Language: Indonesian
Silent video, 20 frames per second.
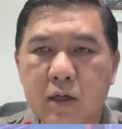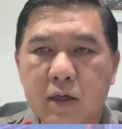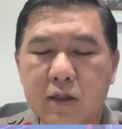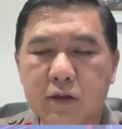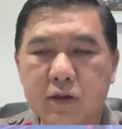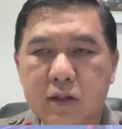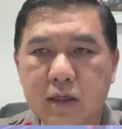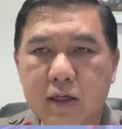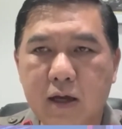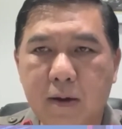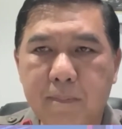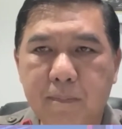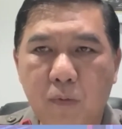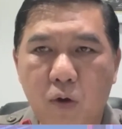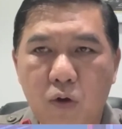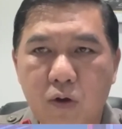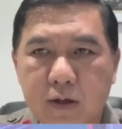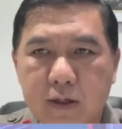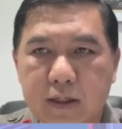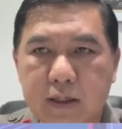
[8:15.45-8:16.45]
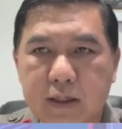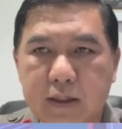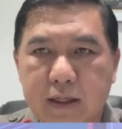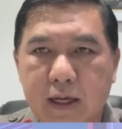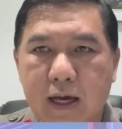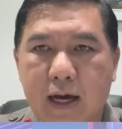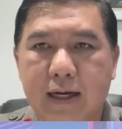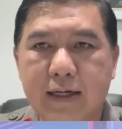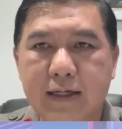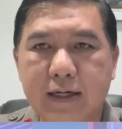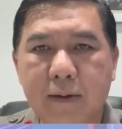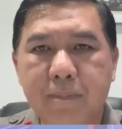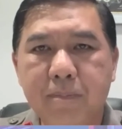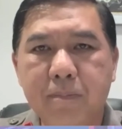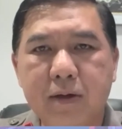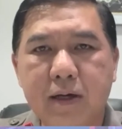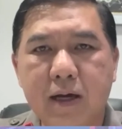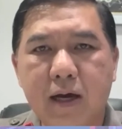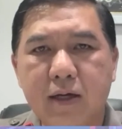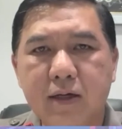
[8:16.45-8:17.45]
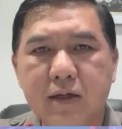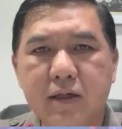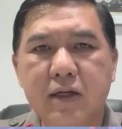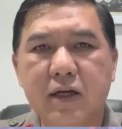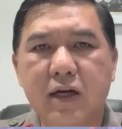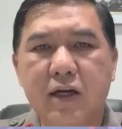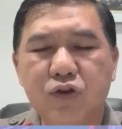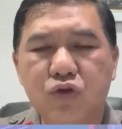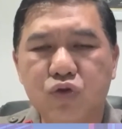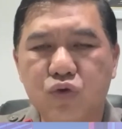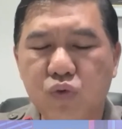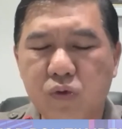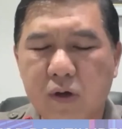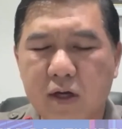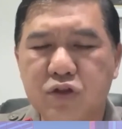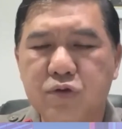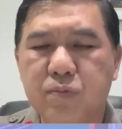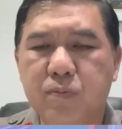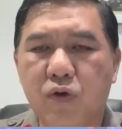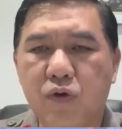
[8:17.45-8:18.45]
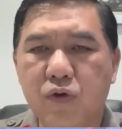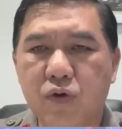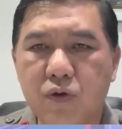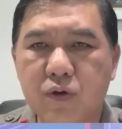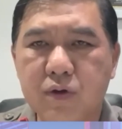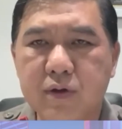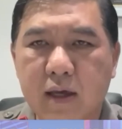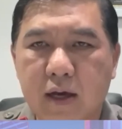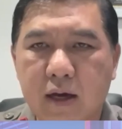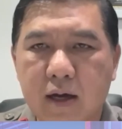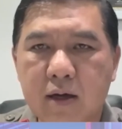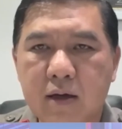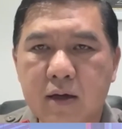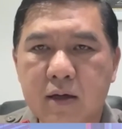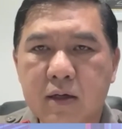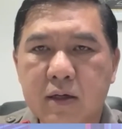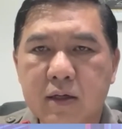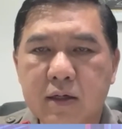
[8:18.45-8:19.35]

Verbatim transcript: Ketika Polri dihadapkan dengan tugas pokoknya,